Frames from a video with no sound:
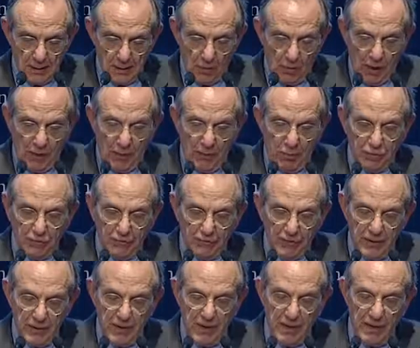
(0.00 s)
quali
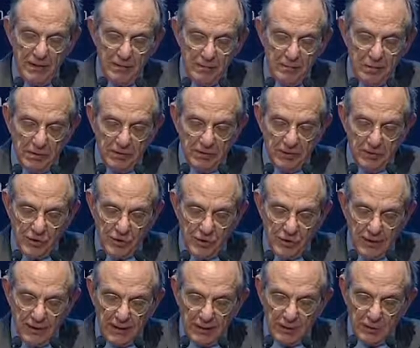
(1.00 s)
provvedimenti per
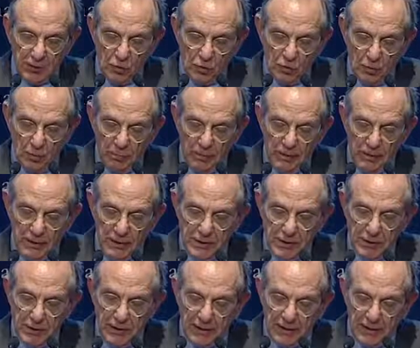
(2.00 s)
facilitare lo smobilizzo
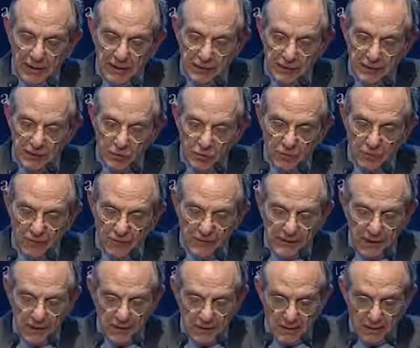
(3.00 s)
dei crediti in
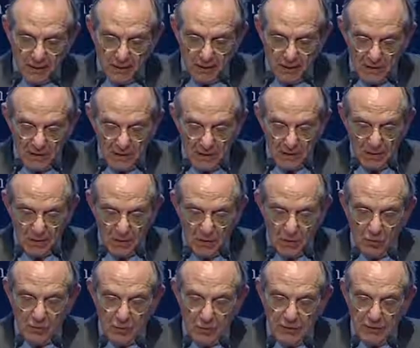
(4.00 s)
sofferenza, che
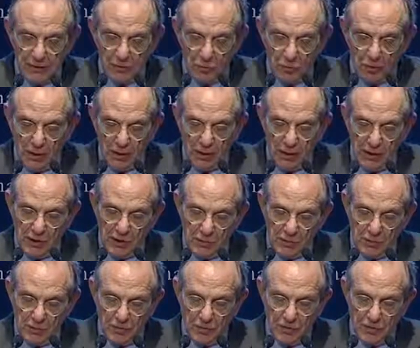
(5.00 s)
comprendono anche
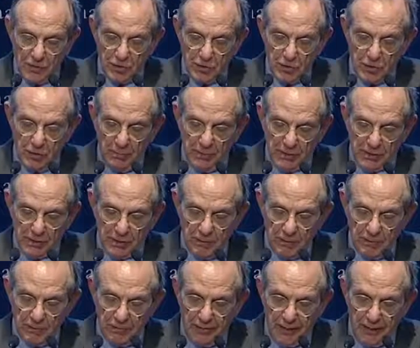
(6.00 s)
disposizioni per
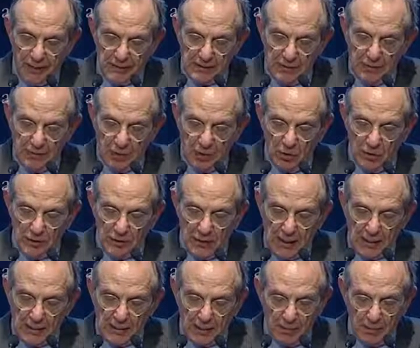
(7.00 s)
semplificare e
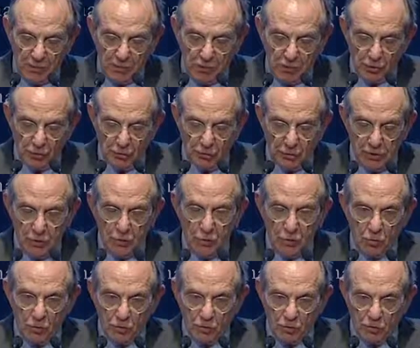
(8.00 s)
migliorare le procedure
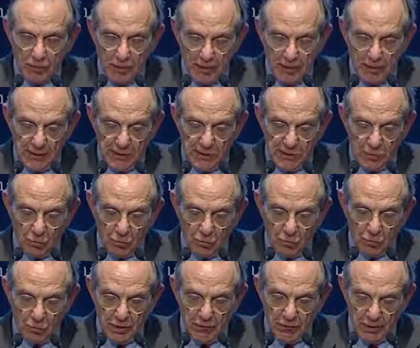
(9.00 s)
concorsuali ed
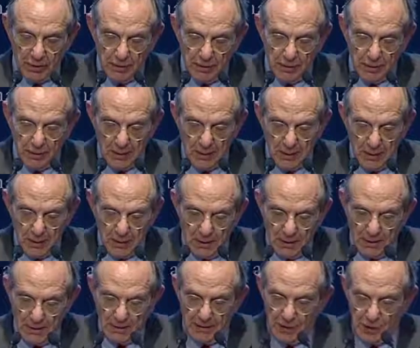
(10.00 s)
esecutive
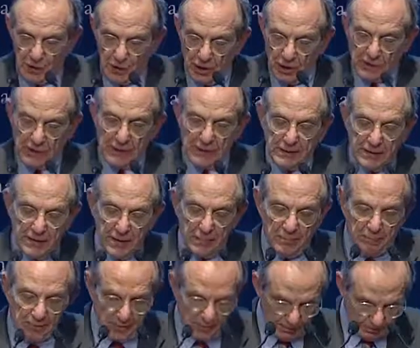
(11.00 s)
e ad accelerare i tempi